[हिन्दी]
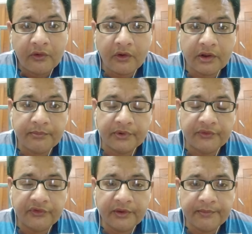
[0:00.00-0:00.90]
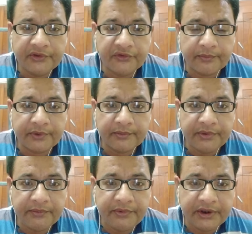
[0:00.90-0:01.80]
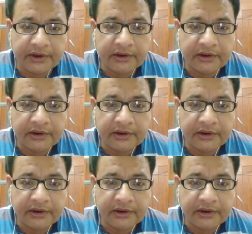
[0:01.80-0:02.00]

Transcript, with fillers: और भविष्य में जब कभी भी